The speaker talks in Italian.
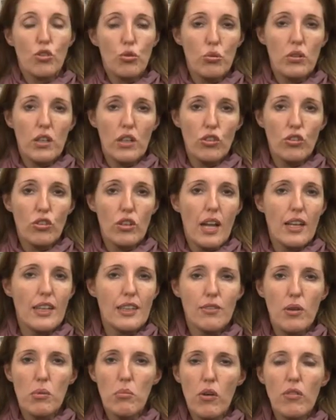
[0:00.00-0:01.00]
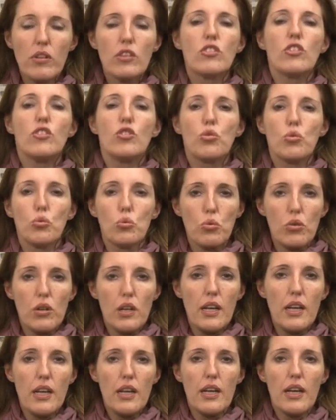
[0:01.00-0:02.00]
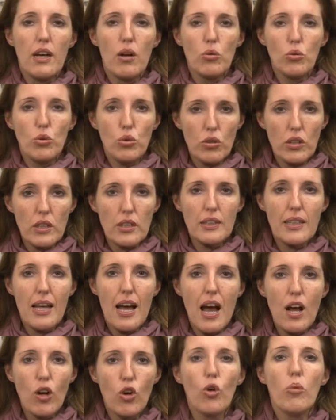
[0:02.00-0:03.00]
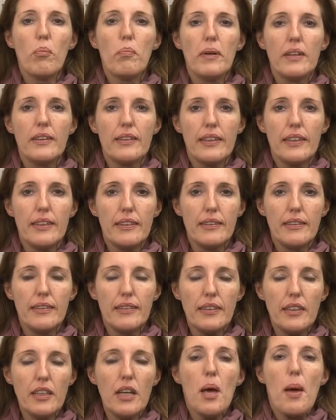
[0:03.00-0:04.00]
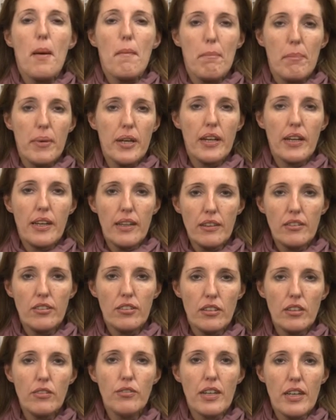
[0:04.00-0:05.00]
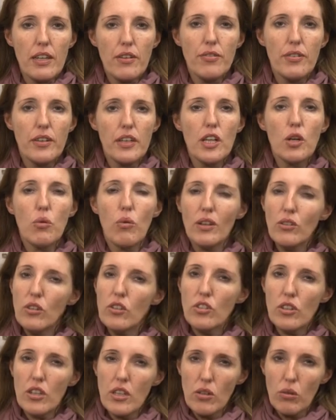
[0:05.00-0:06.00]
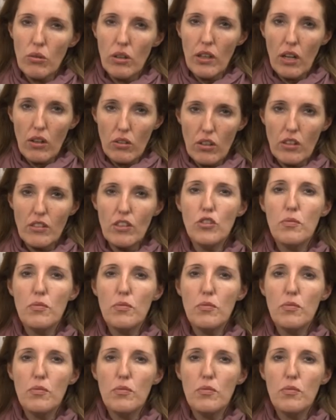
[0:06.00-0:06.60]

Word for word: giunta regionale deve muoversi sulle autorità competenti perché si verifichi quando è scritto qualcosa di